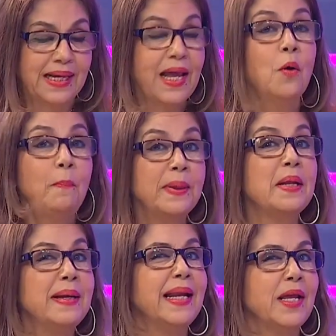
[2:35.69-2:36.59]
Es un
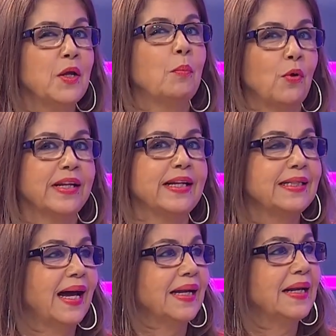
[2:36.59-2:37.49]
privilegio poder
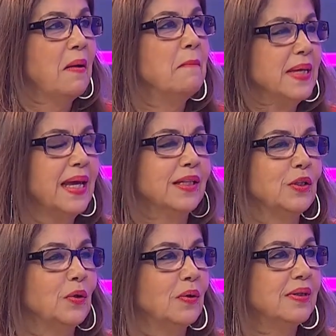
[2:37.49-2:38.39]
estar
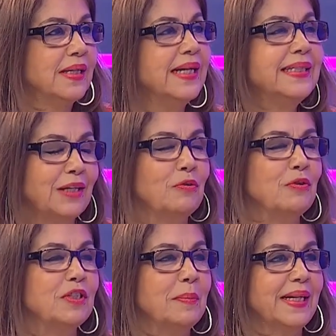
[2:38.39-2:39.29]
viendo esta
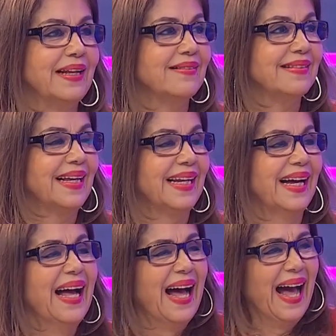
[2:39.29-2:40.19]
noche María
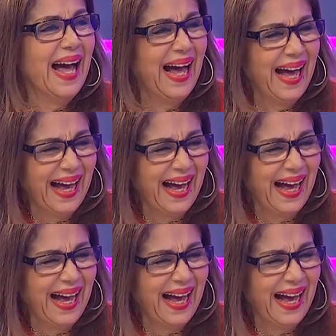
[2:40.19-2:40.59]
Cela.